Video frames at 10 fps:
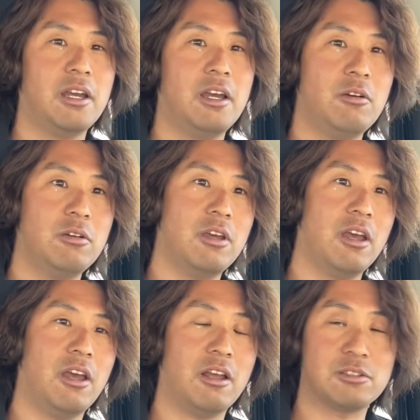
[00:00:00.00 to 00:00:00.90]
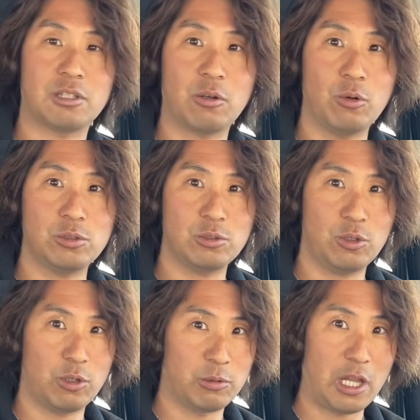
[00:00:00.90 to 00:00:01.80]
はい、オッケーつって、高速
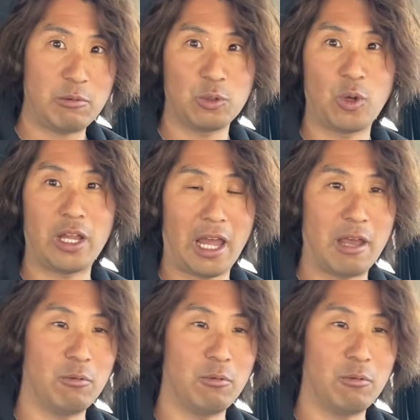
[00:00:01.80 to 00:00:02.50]
道路も何も乗らない。